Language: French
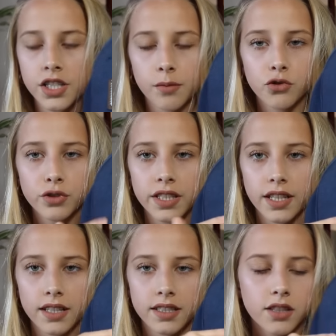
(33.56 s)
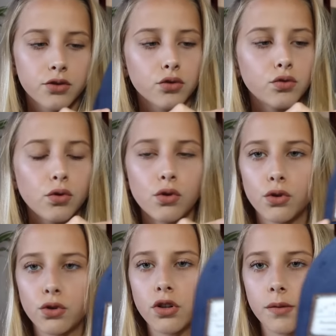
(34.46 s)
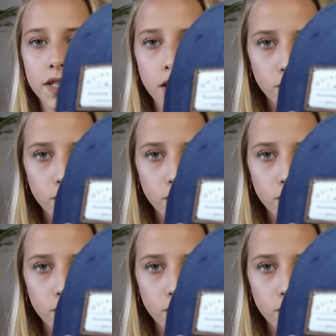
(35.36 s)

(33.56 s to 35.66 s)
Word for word: Et j'aime trop ces casquettes, surtout le logo comme ça